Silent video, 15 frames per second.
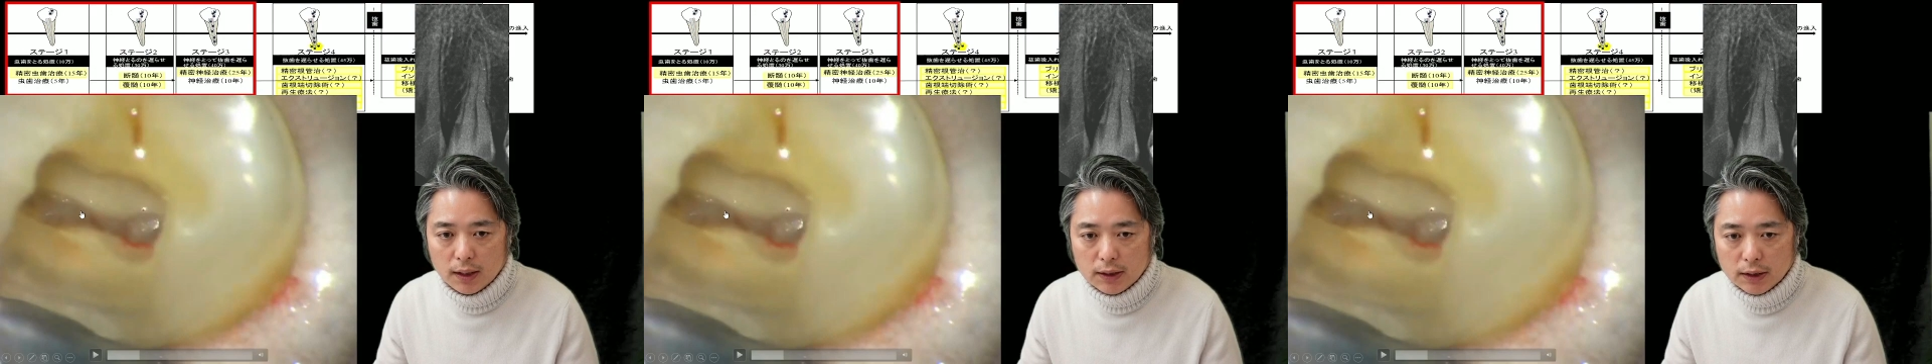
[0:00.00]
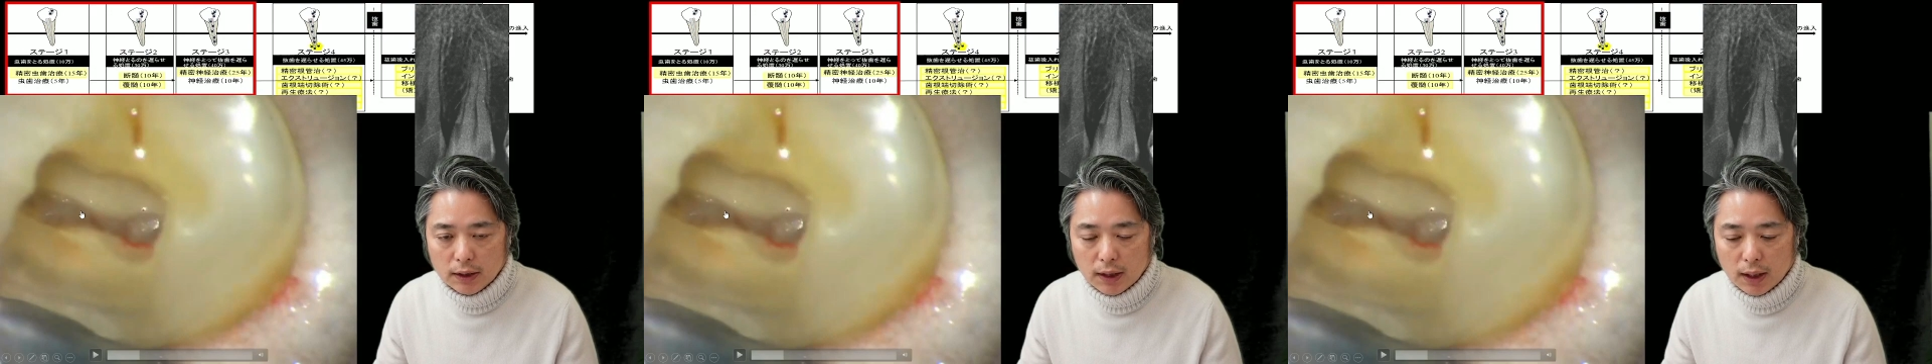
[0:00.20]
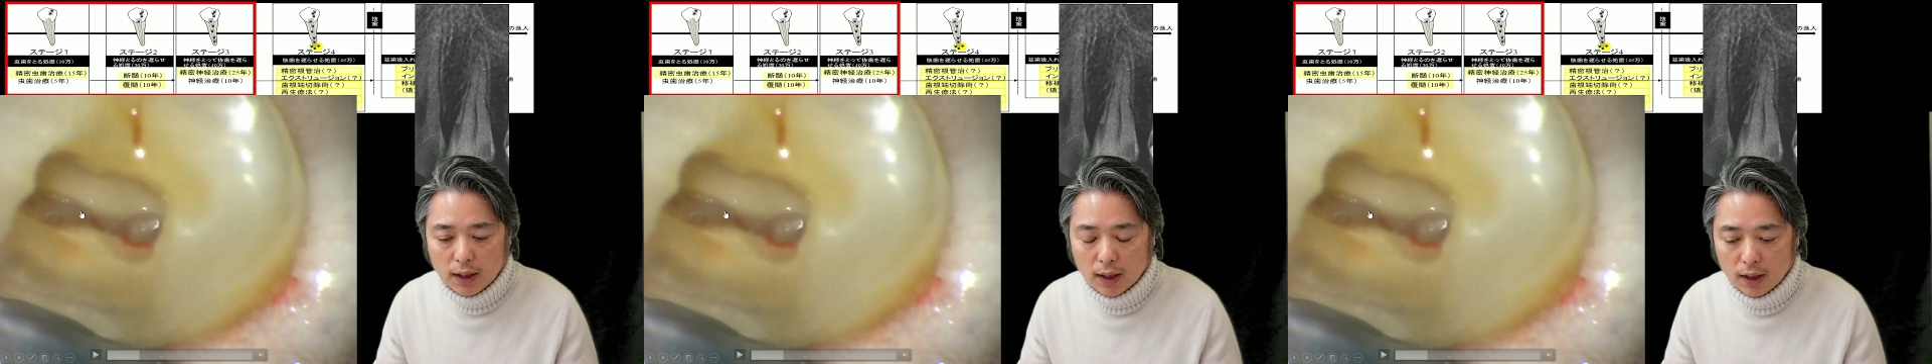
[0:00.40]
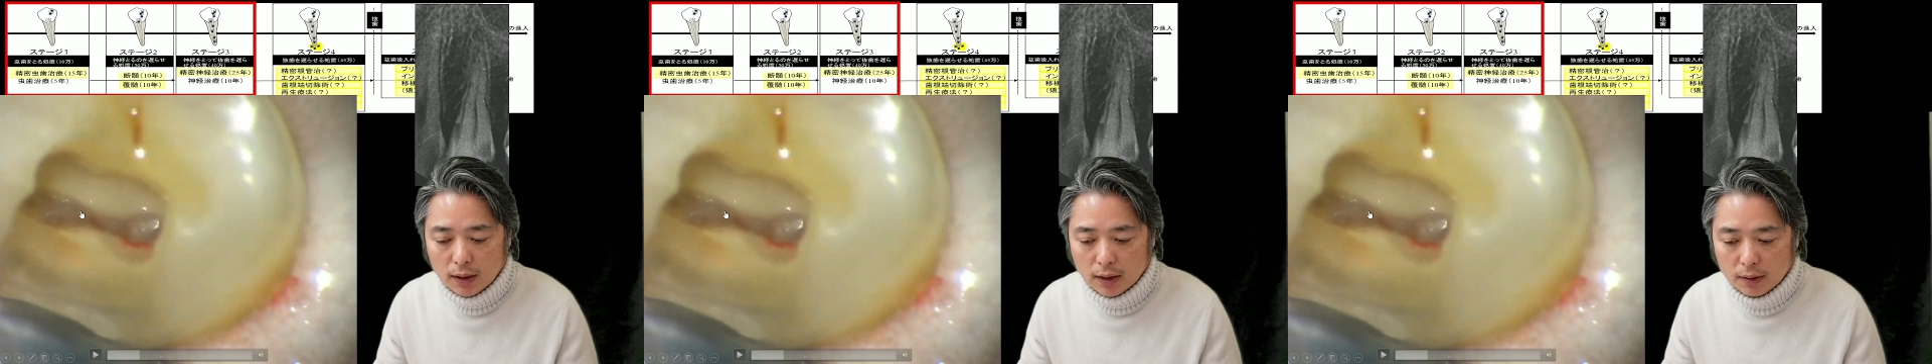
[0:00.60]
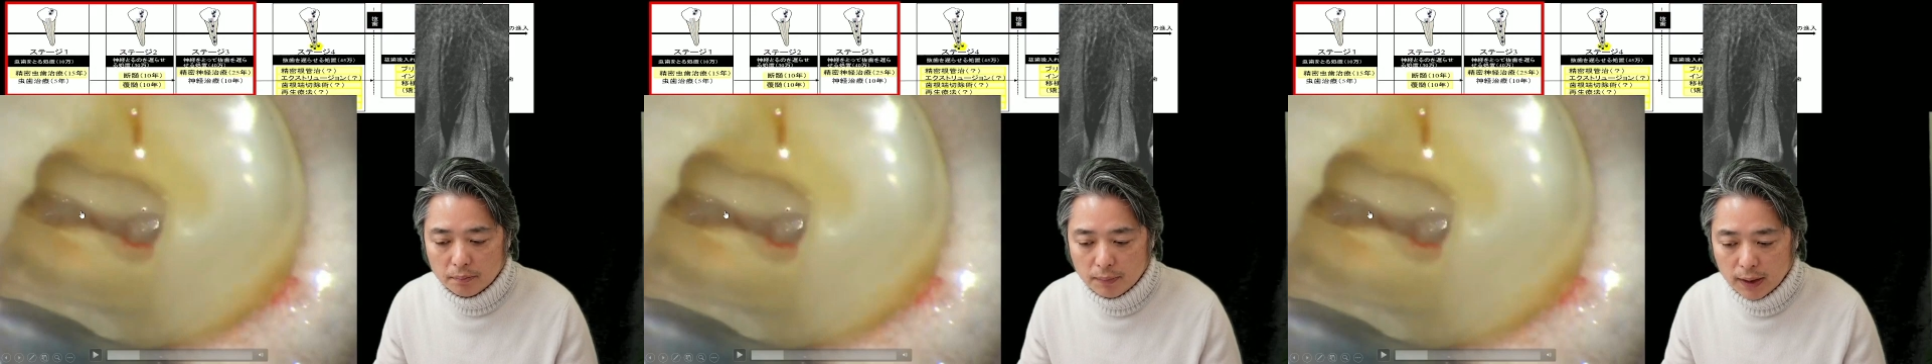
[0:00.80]
神経
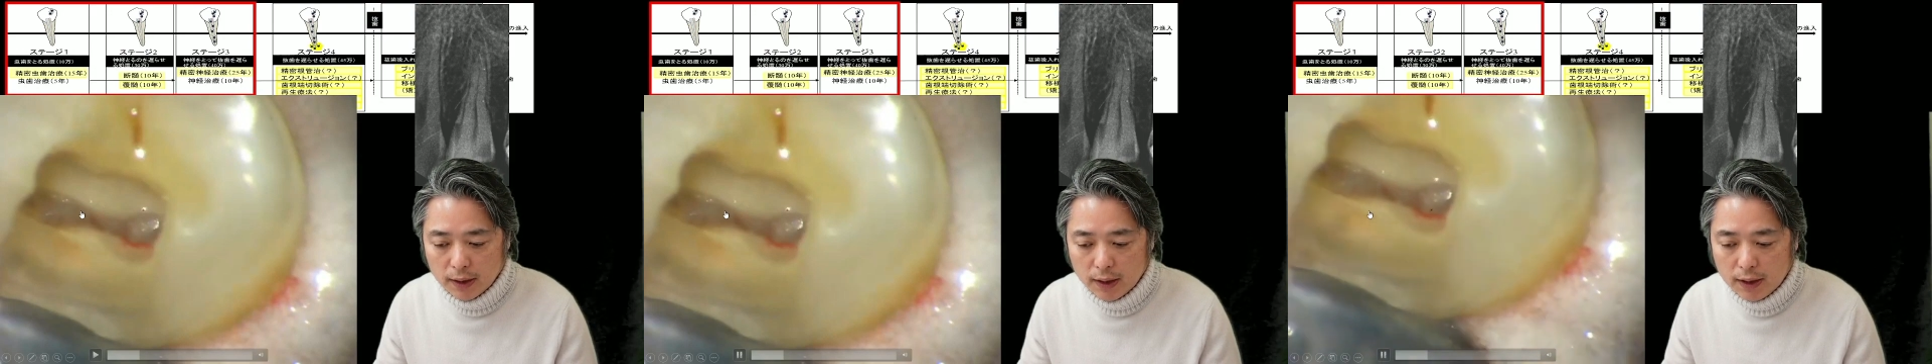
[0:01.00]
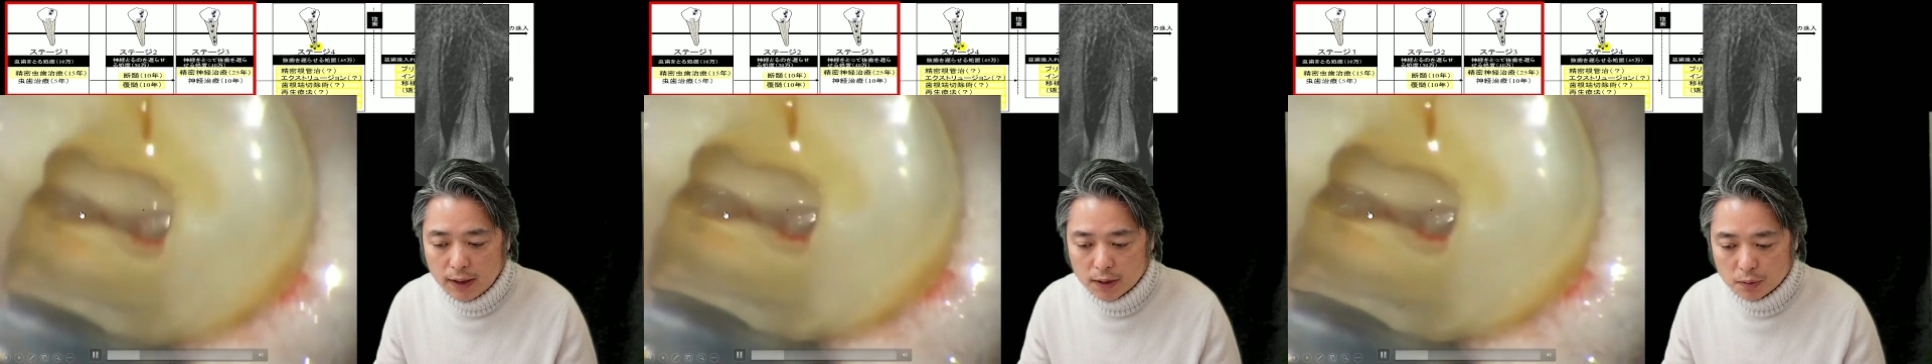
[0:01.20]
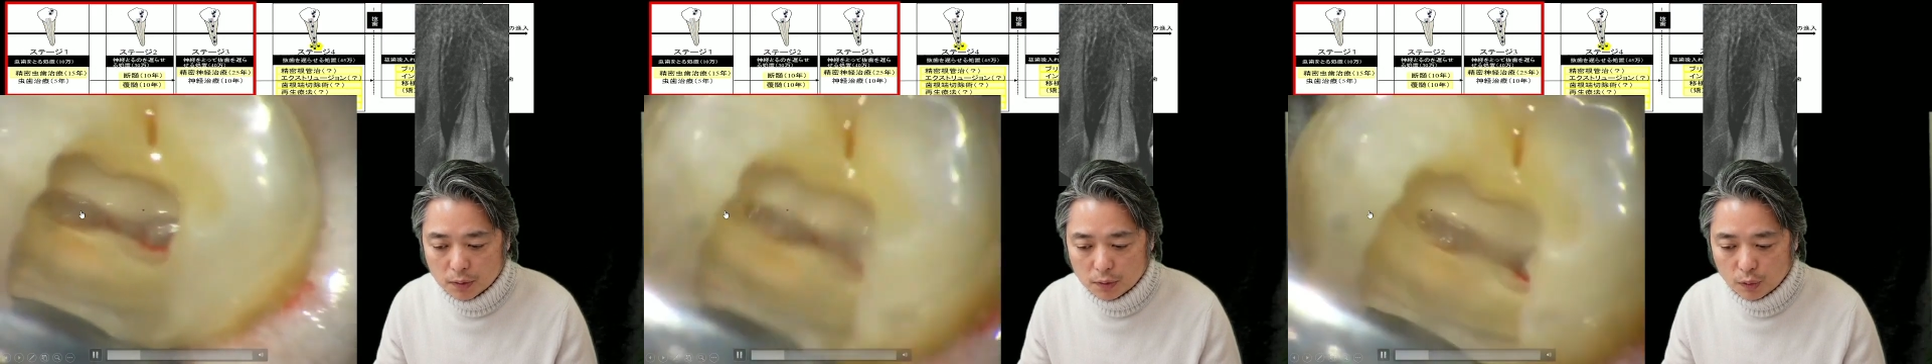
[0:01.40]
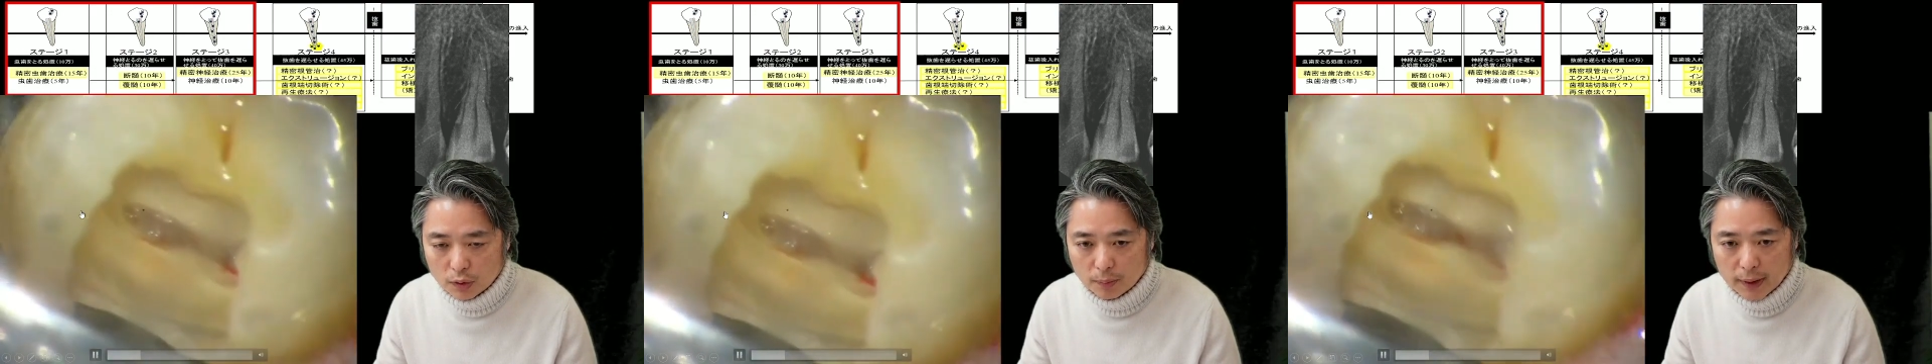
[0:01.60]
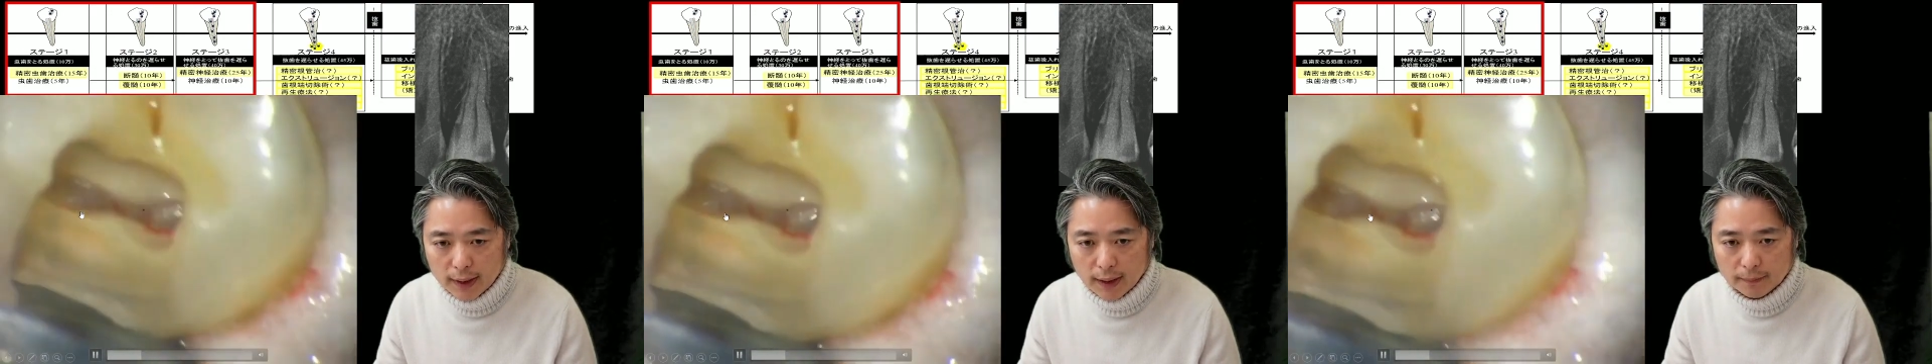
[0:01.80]
が、まあ、生きてそのと
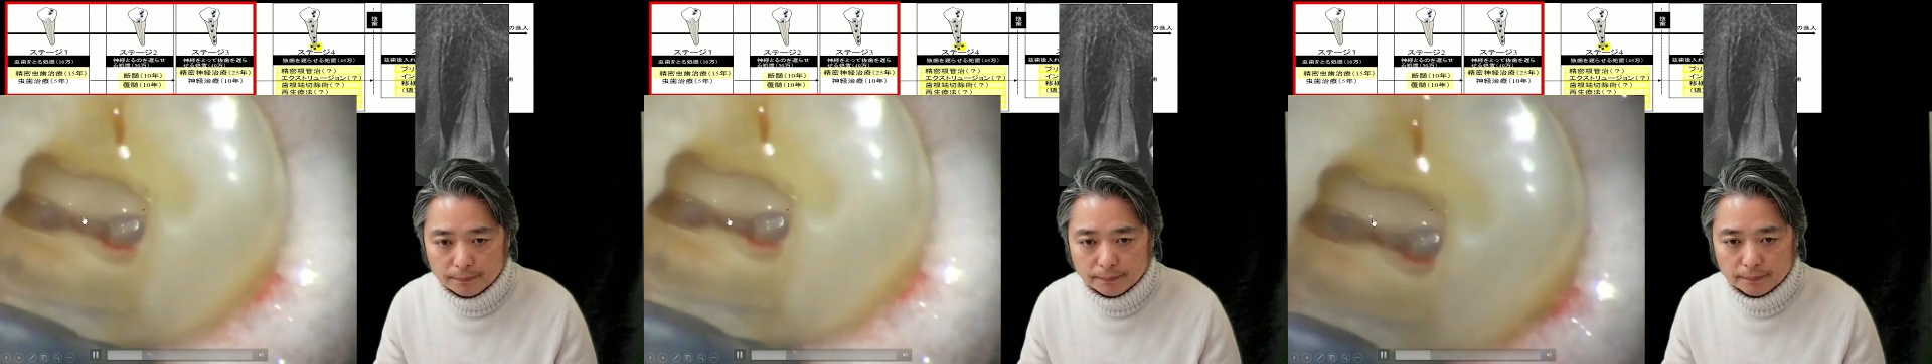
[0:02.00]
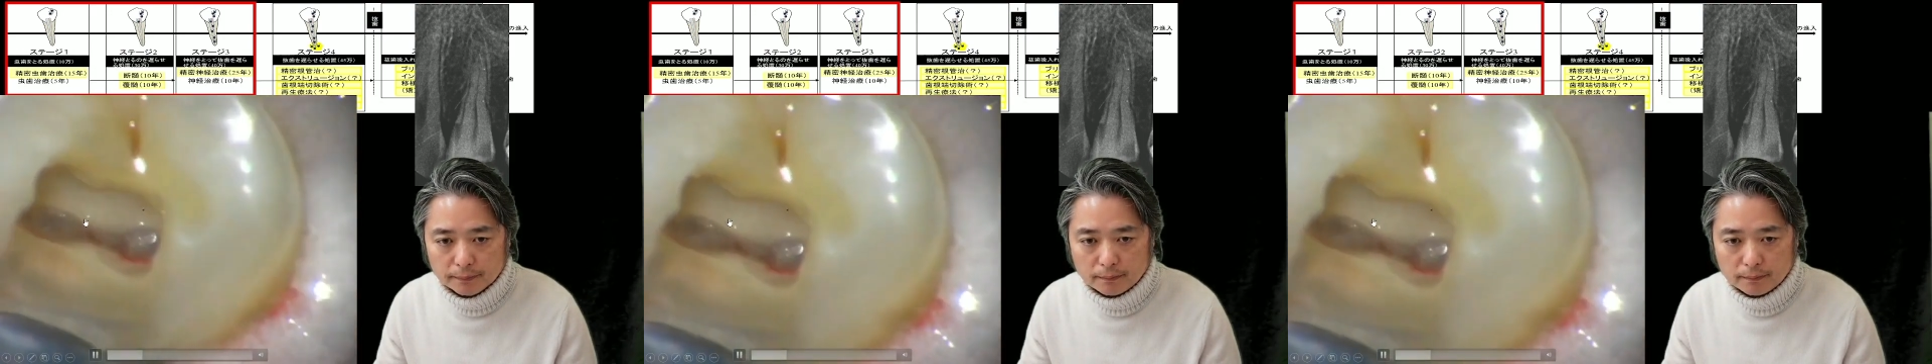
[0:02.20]
ころまで